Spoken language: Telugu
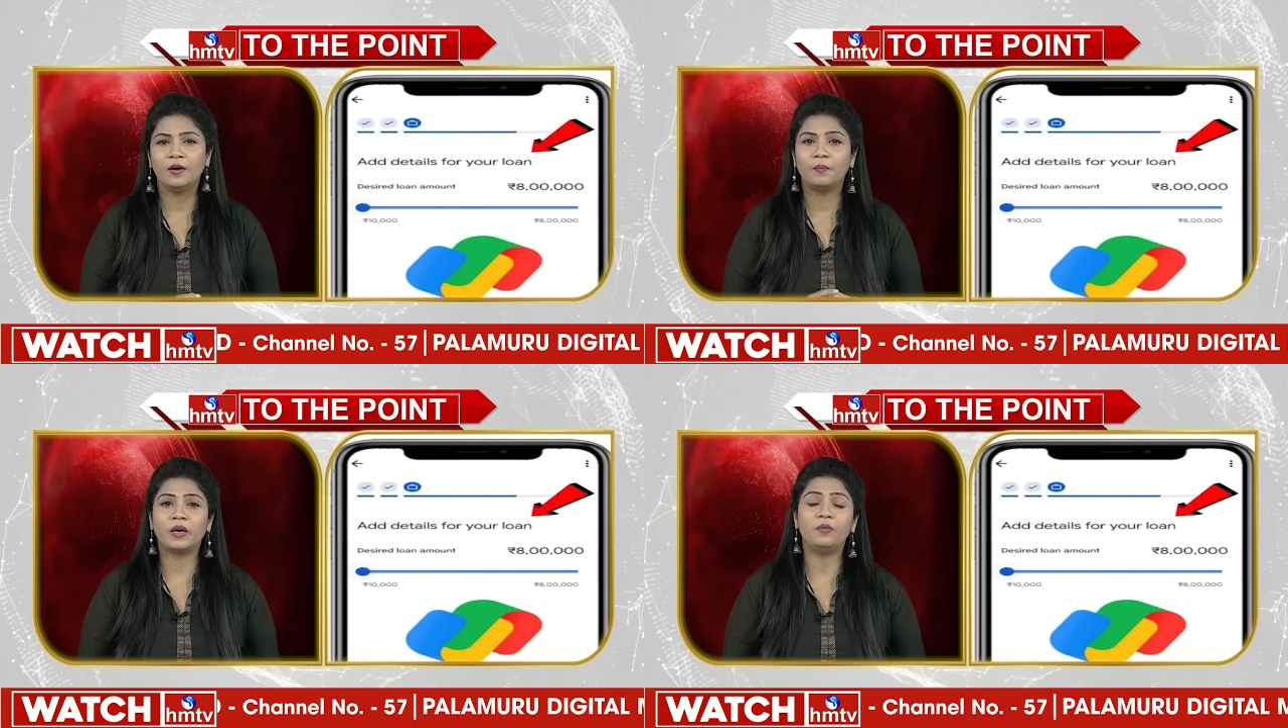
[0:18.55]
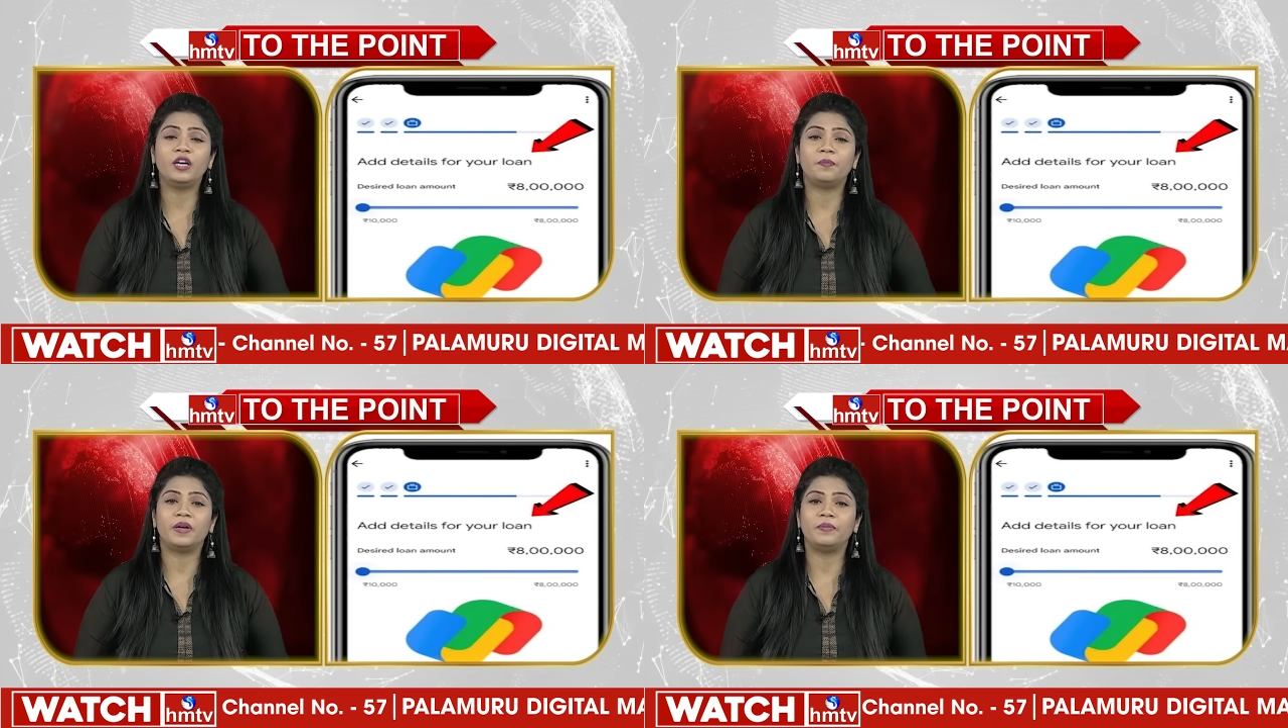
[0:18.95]
ప్రముఖ
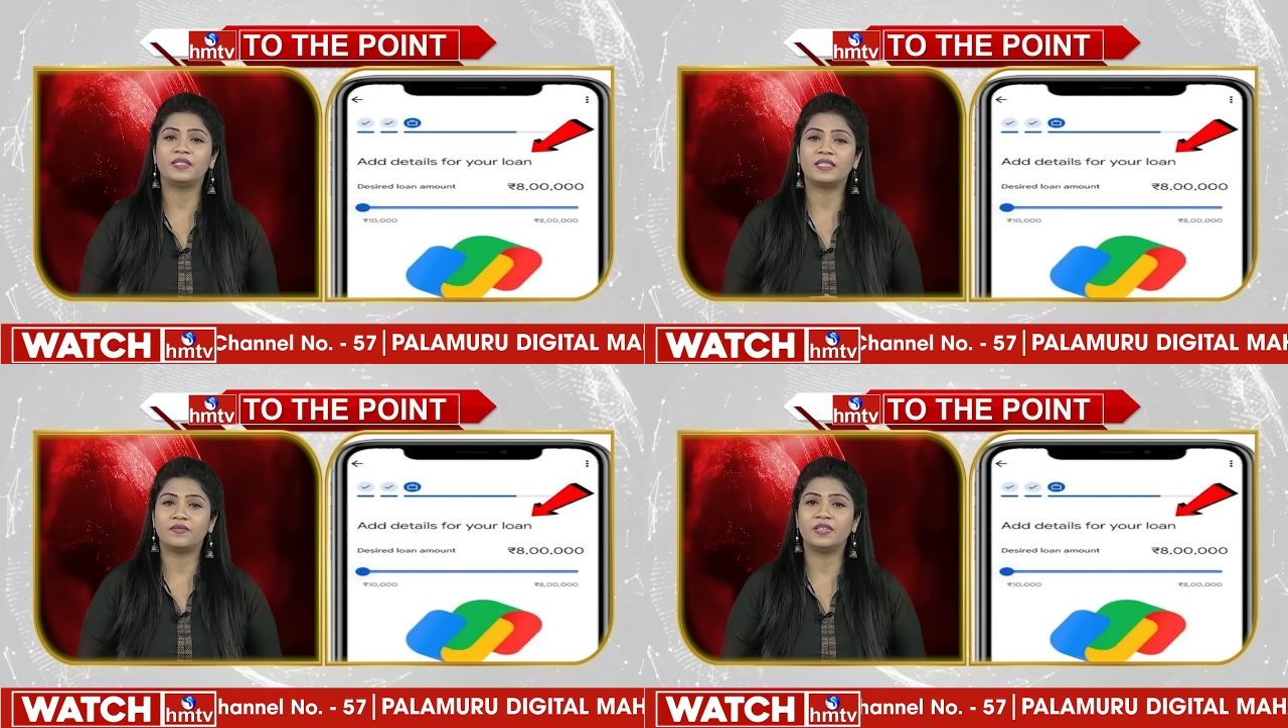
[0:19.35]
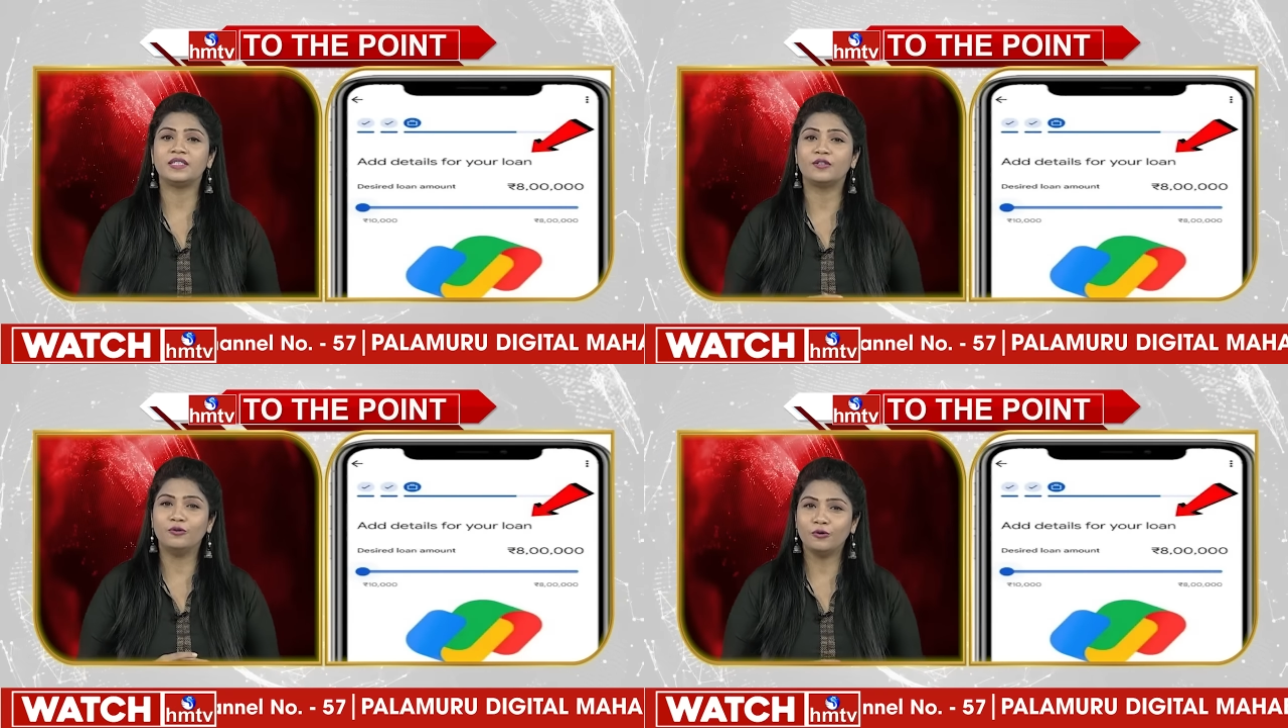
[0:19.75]
పేమెంట్ సర్వీస్
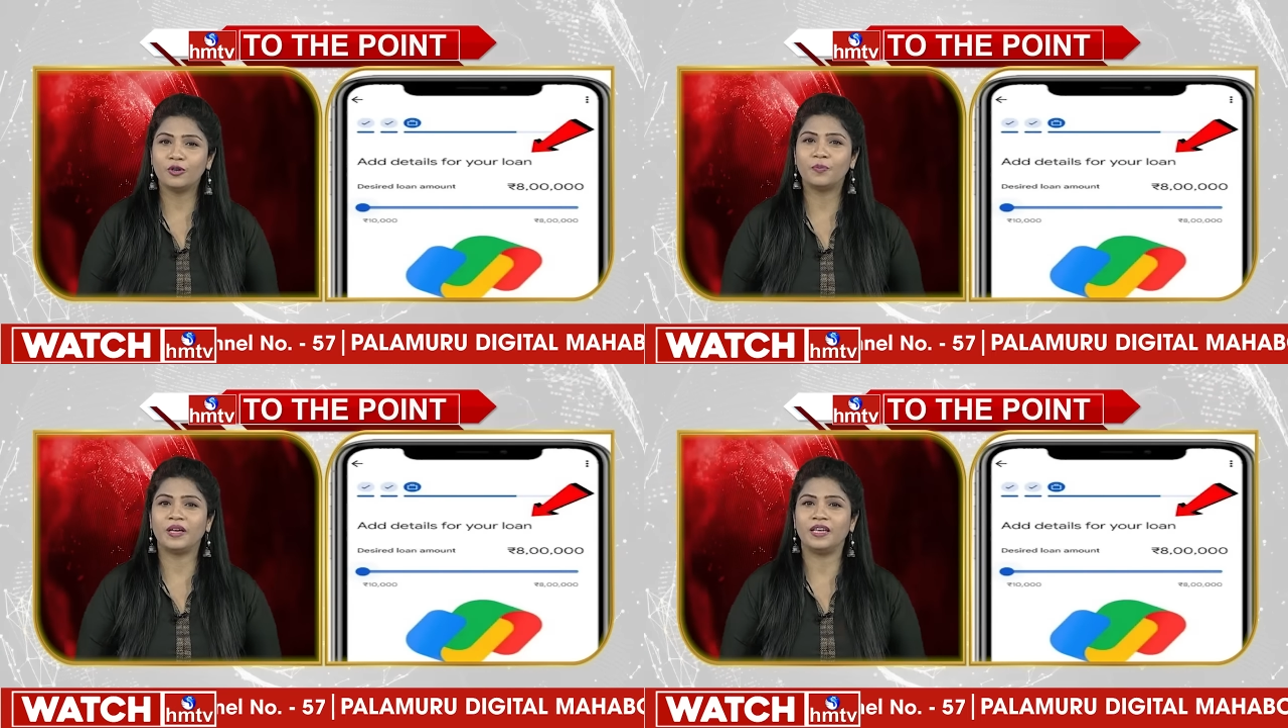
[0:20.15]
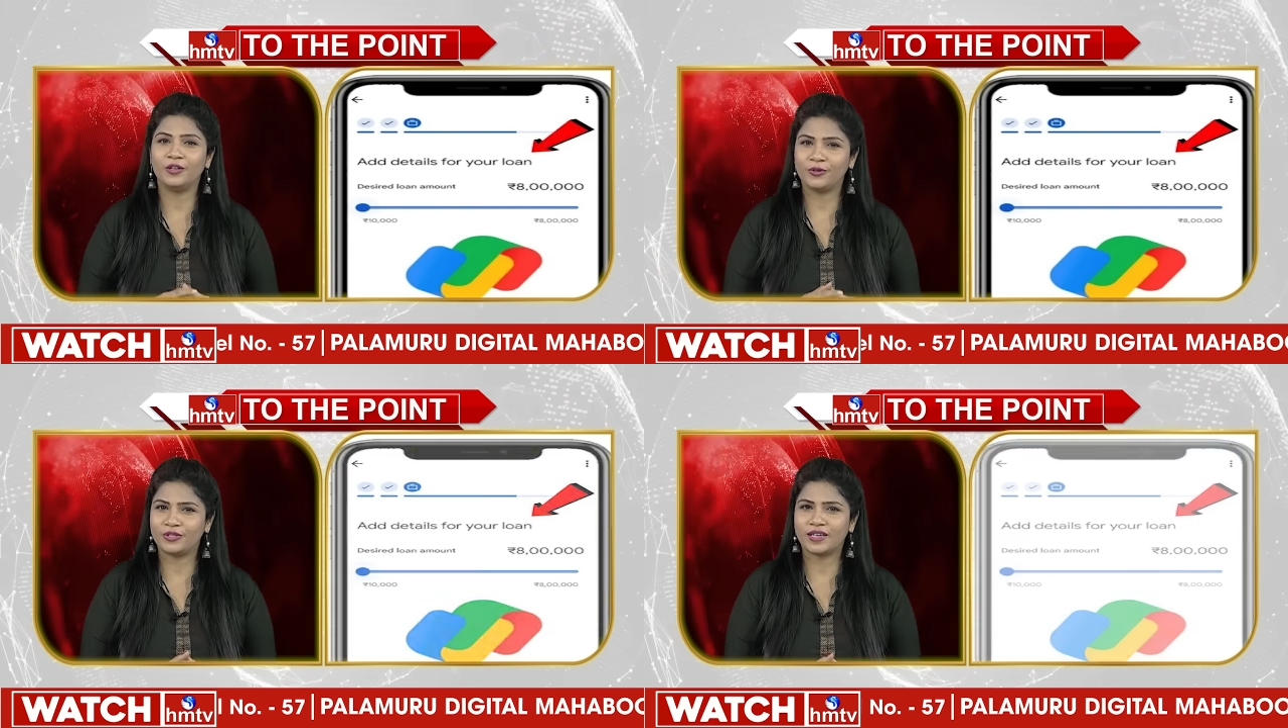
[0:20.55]
గూగుల్ పే
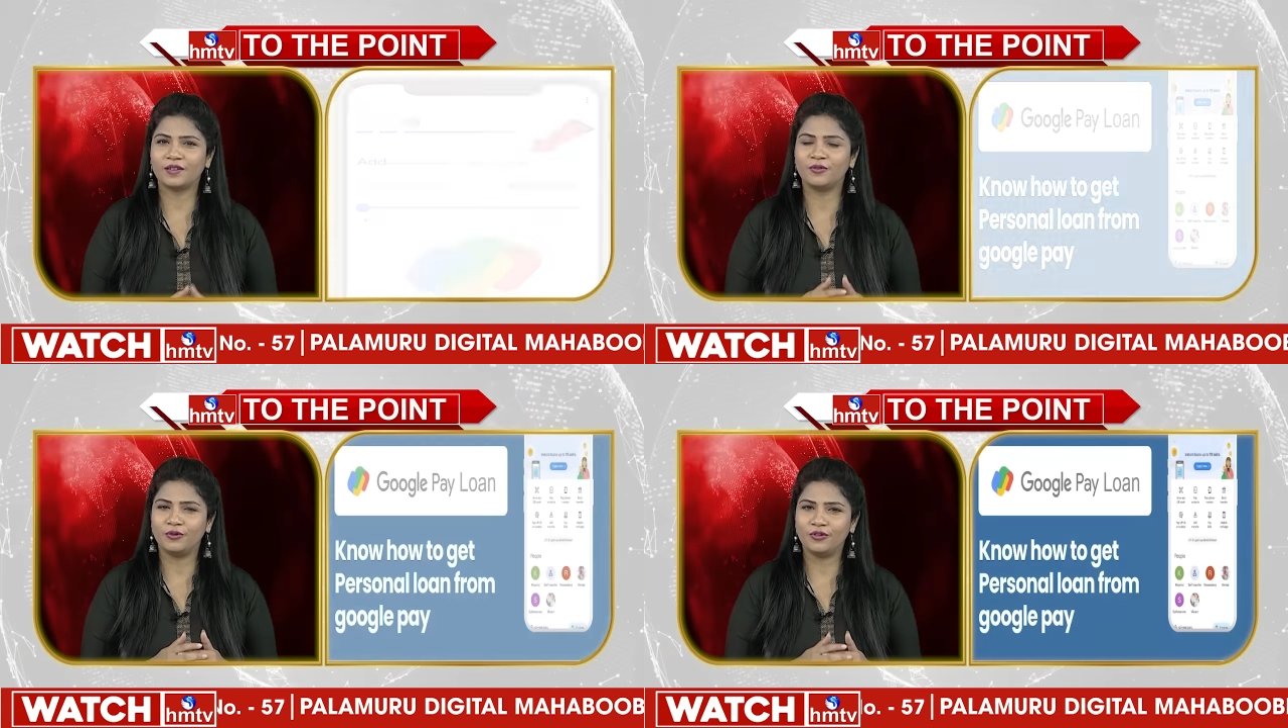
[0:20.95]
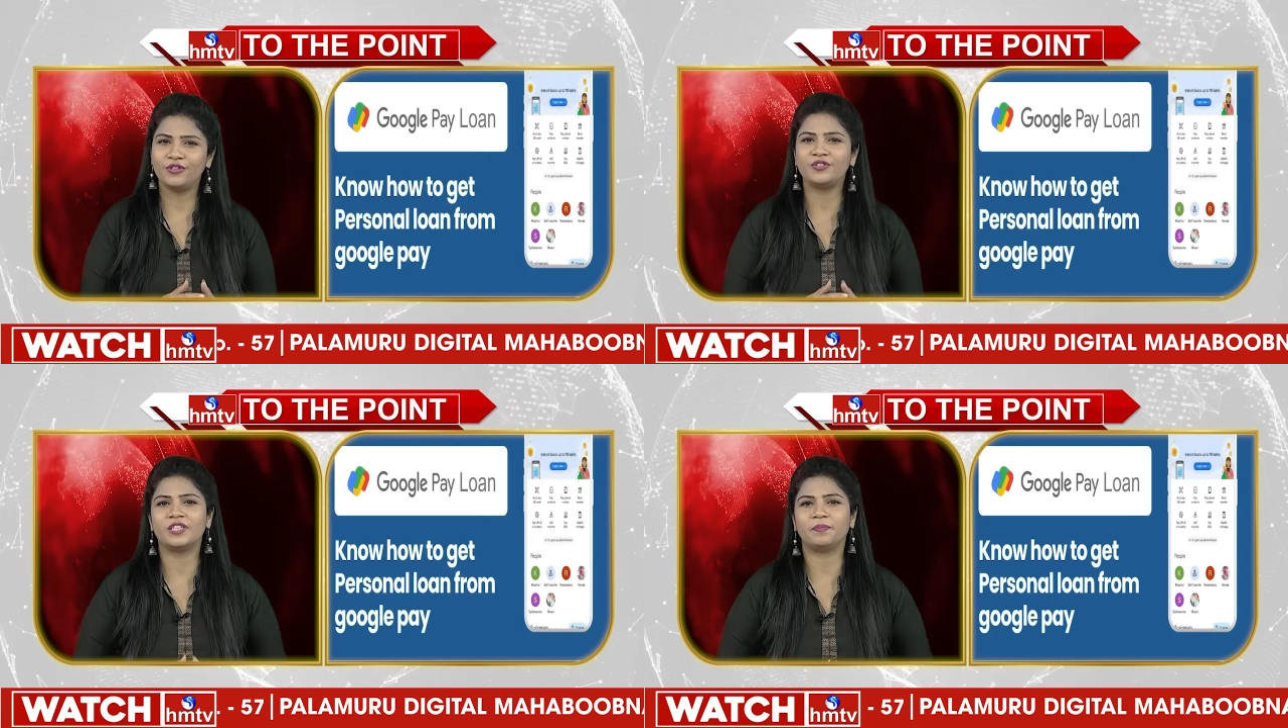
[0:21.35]
యూజర్లకు గుడ్
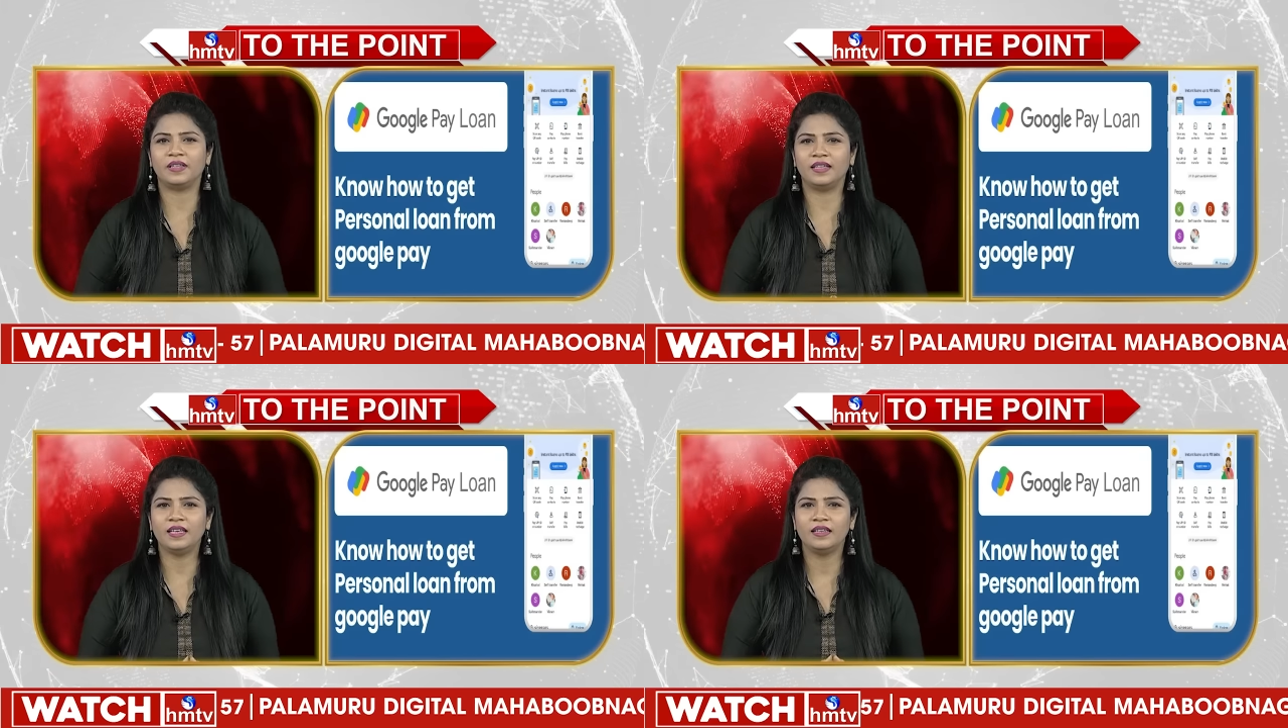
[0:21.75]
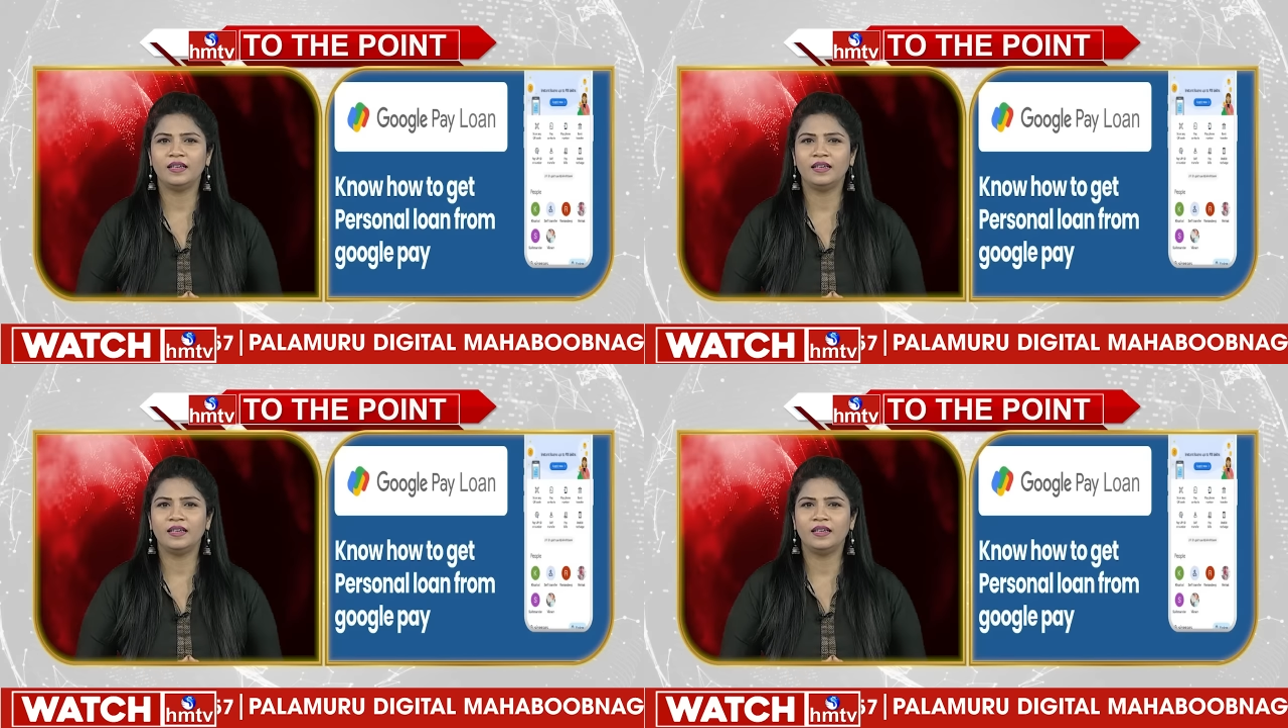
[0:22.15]
న్యూస్ చెప్పింది